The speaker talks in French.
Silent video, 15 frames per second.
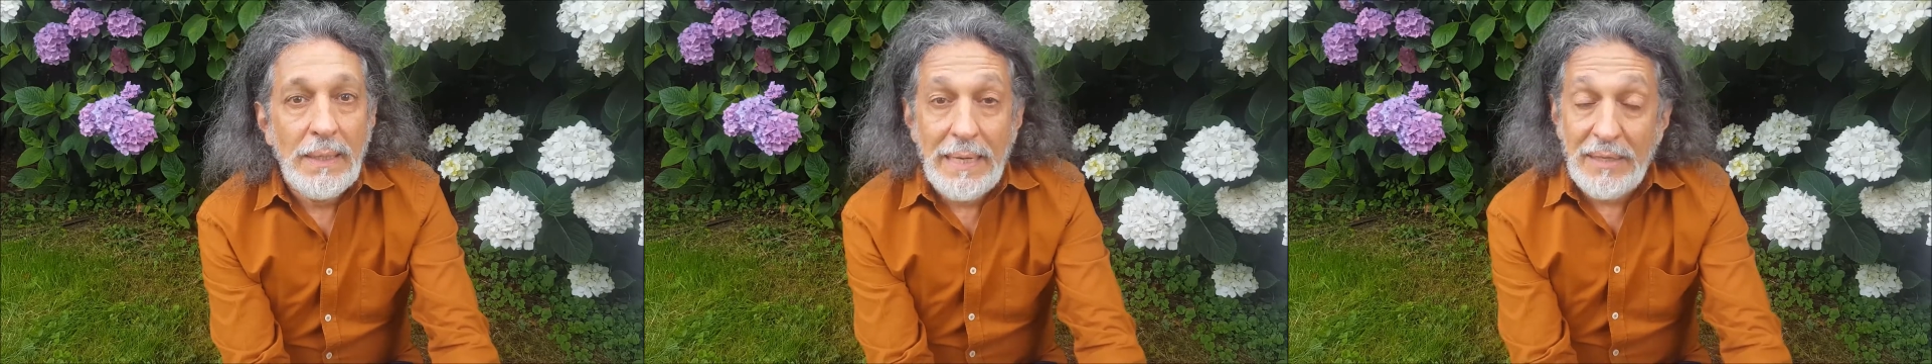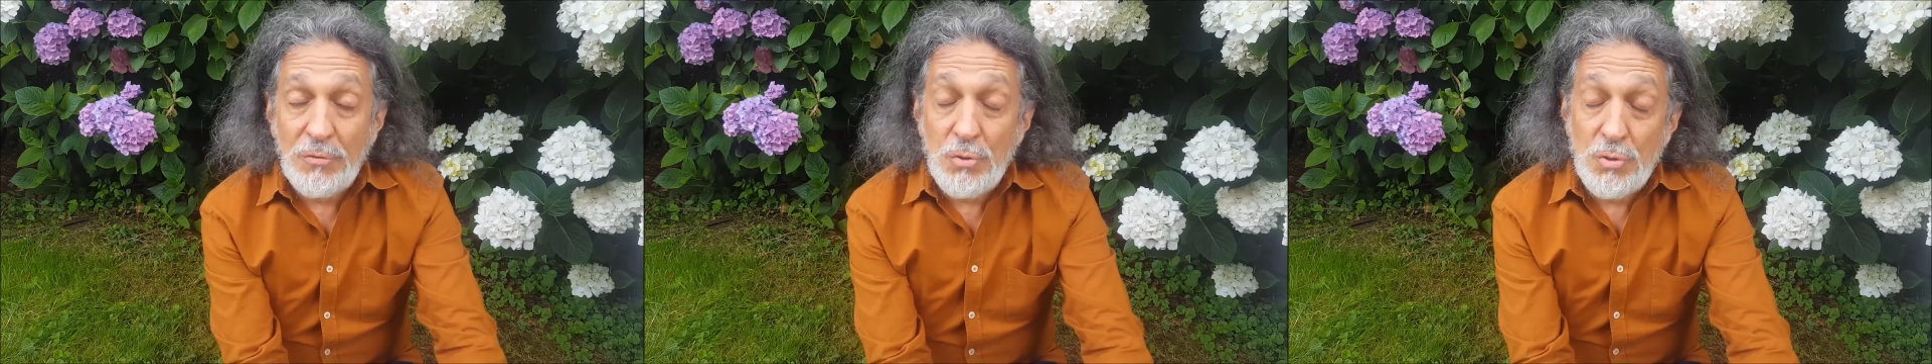
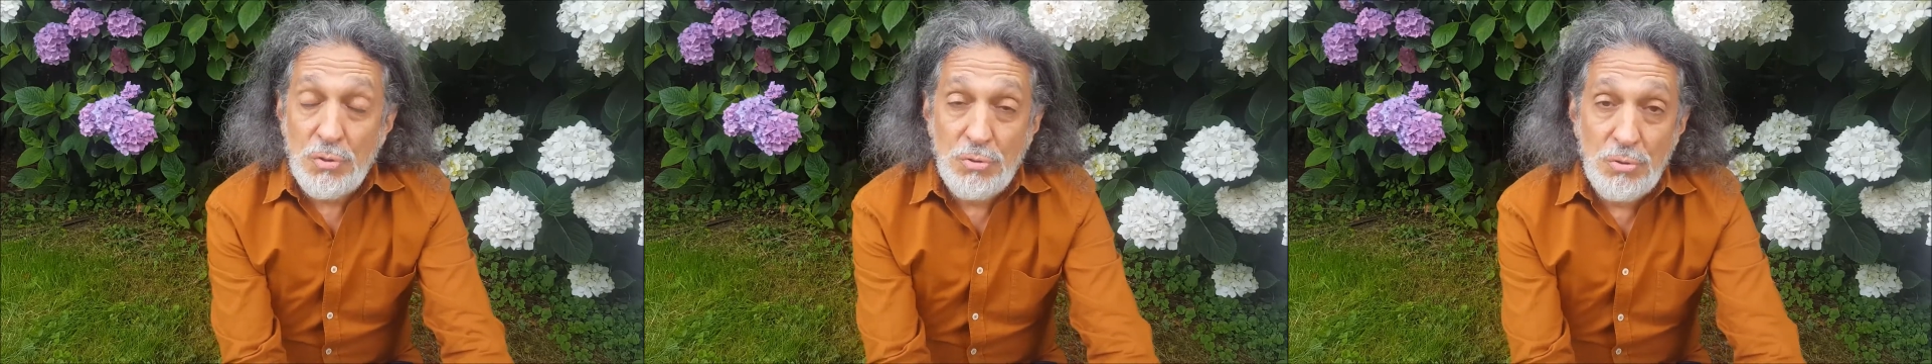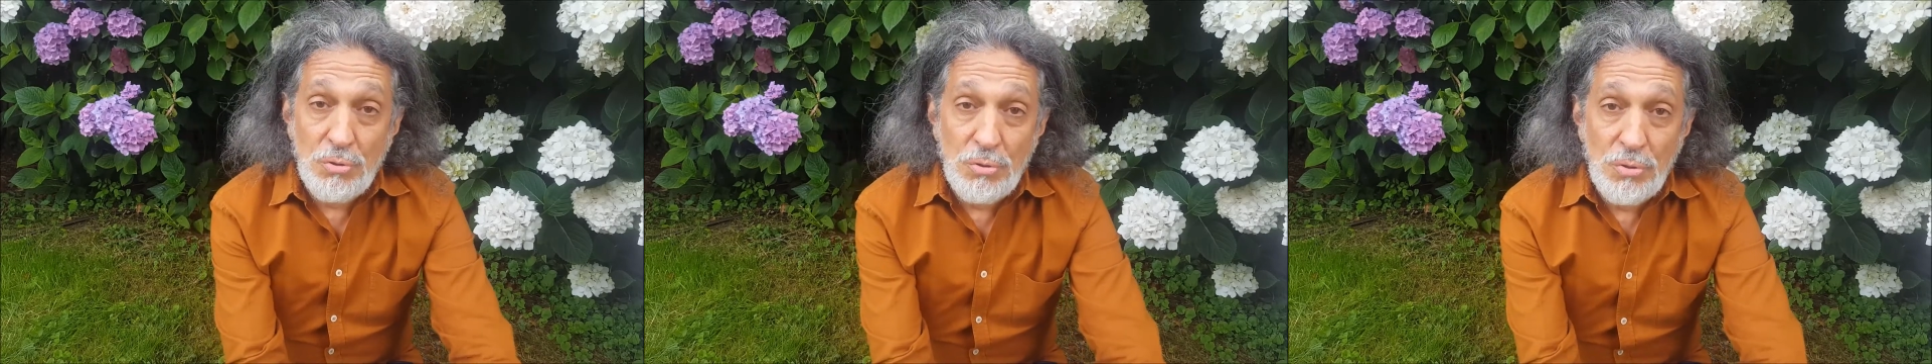
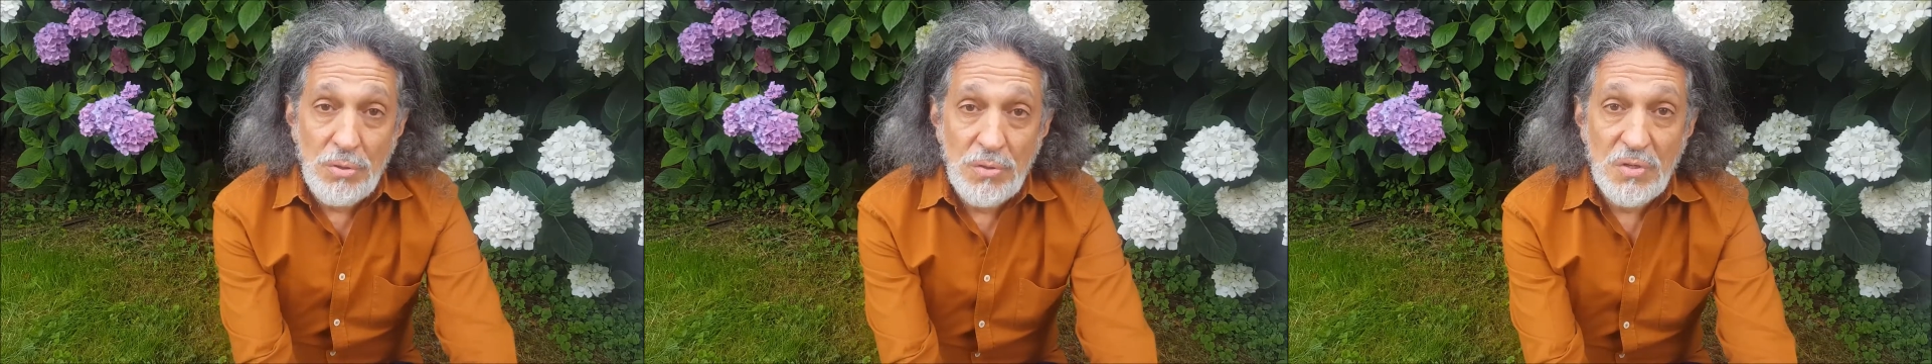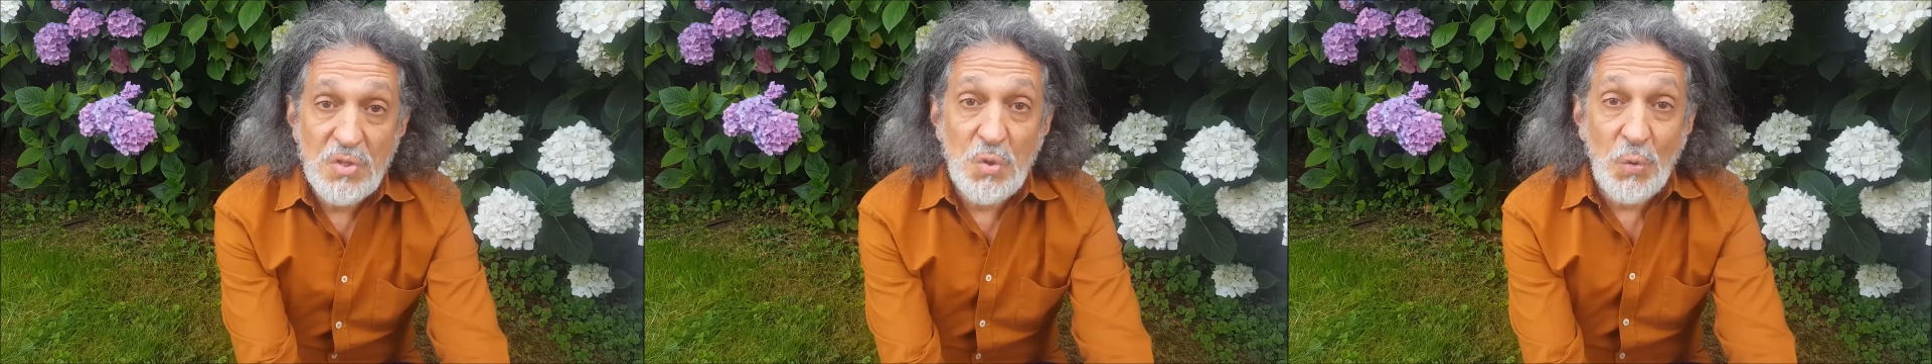Là-dessus,
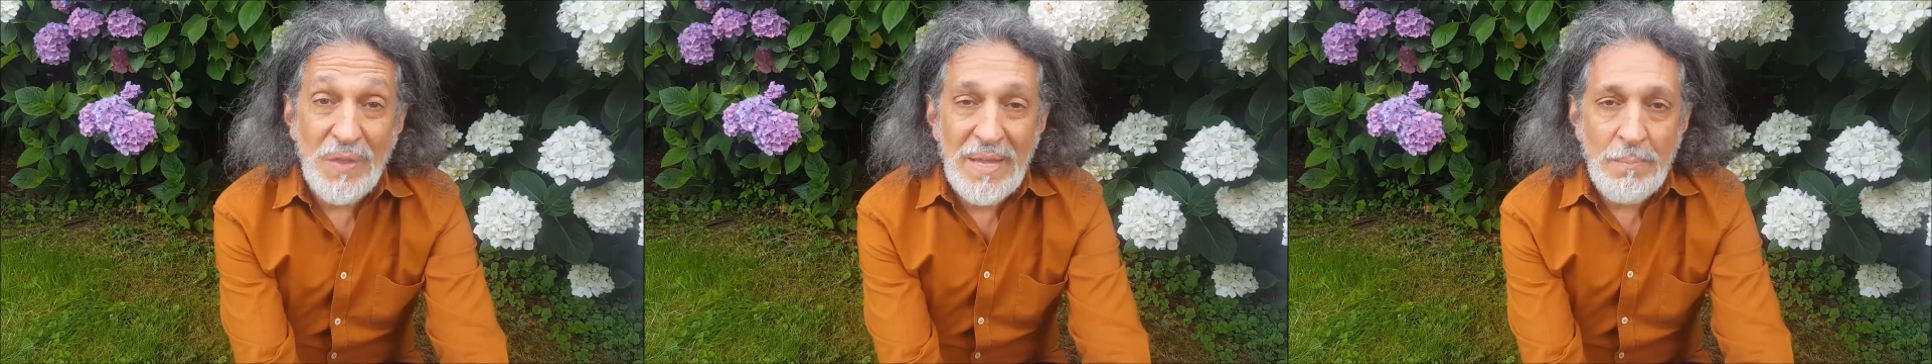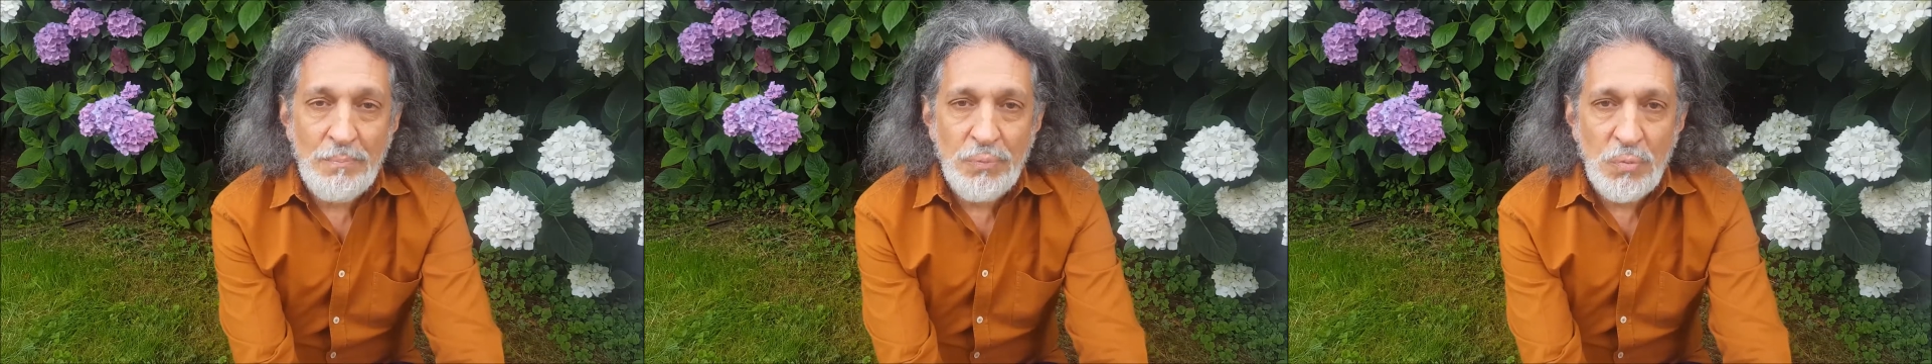
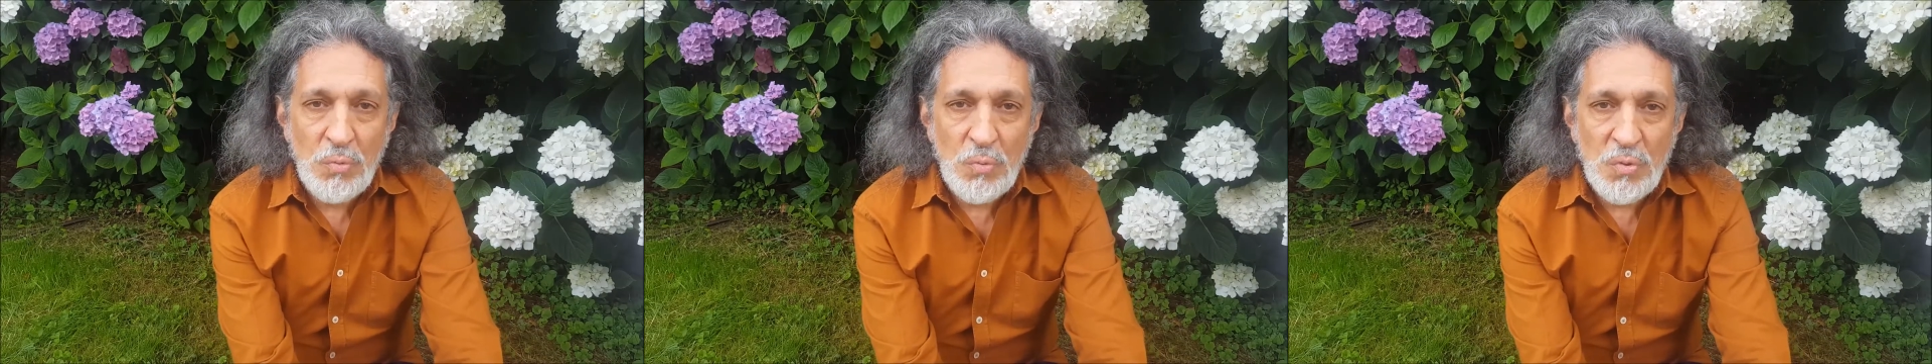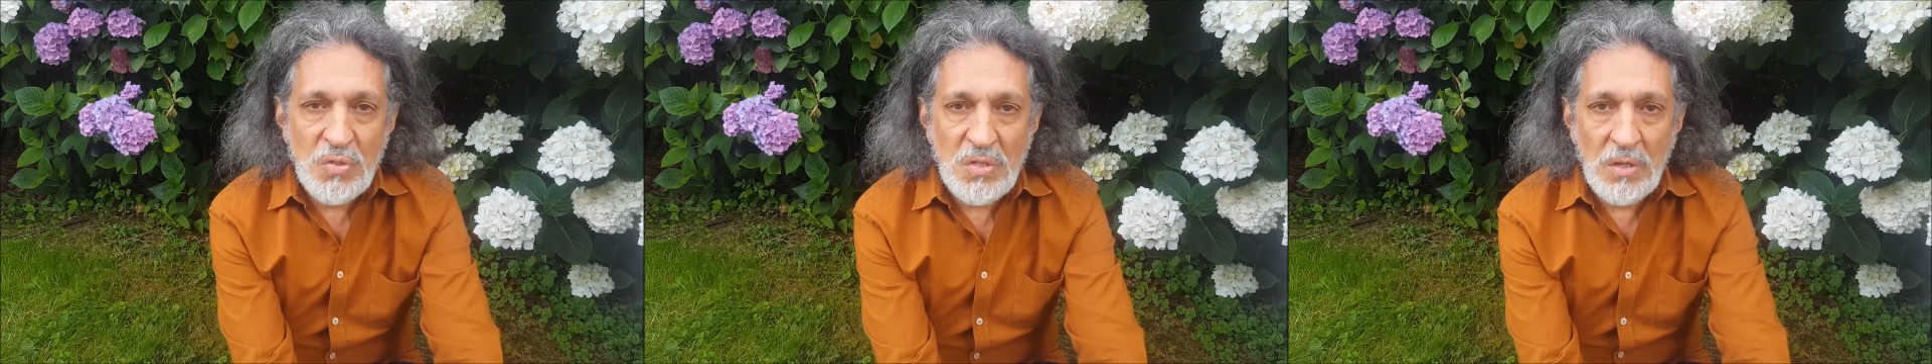son
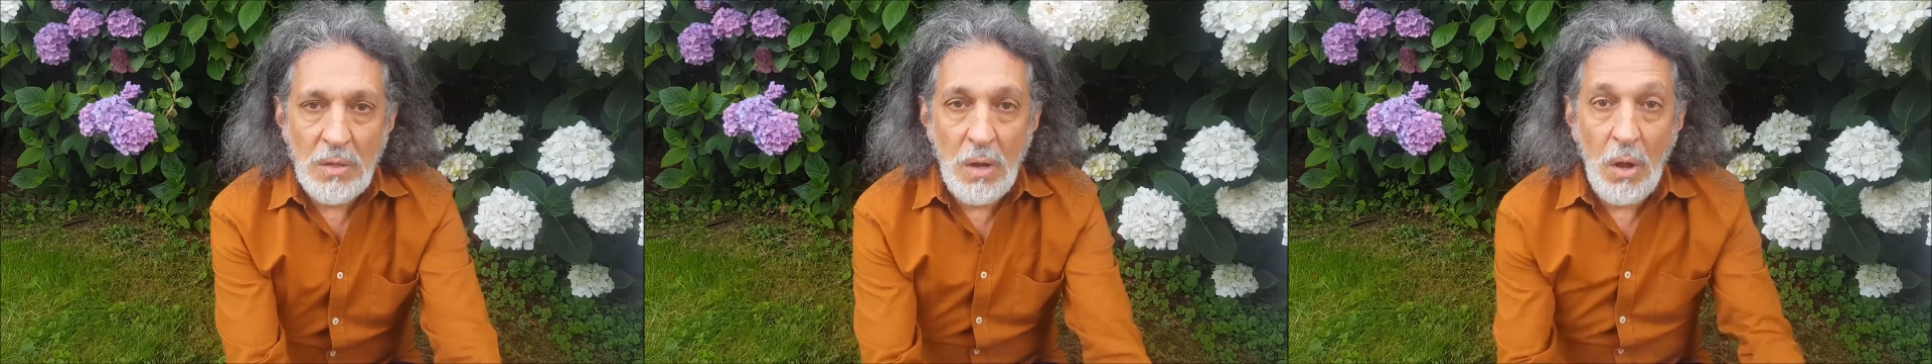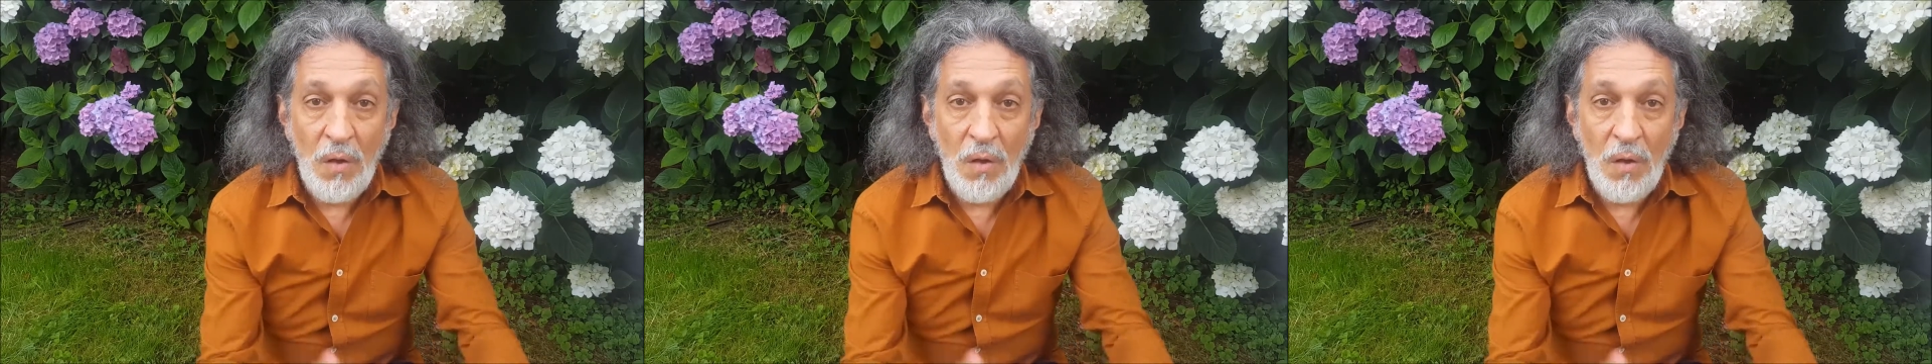épouse,